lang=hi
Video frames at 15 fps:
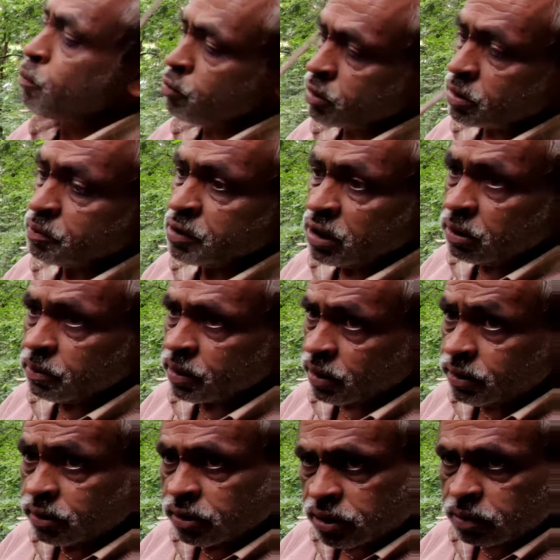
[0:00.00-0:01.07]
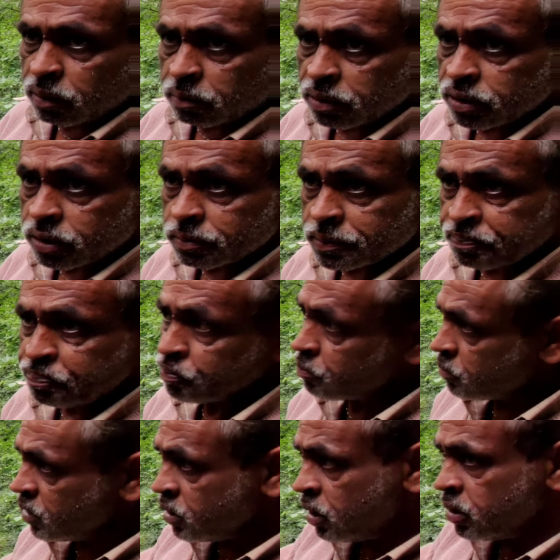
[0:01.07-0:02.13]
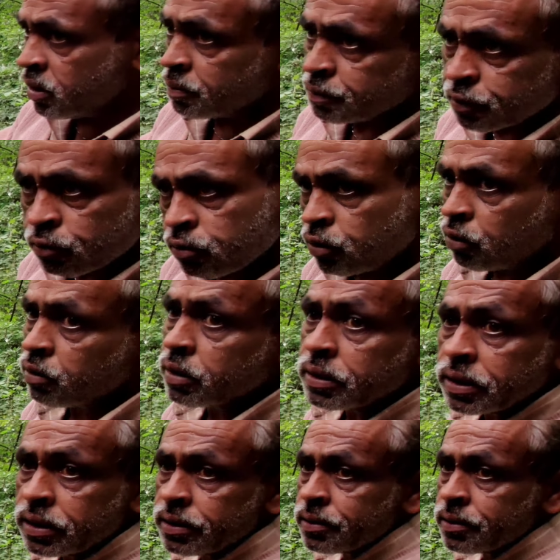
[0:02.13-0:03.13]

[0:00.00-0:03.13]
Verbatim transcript: पे आपको एकदम चील मिल रहा है ठंडी हवा मिल हाँ, जाने हाँ। ये टेम्परेचर को डाउन कर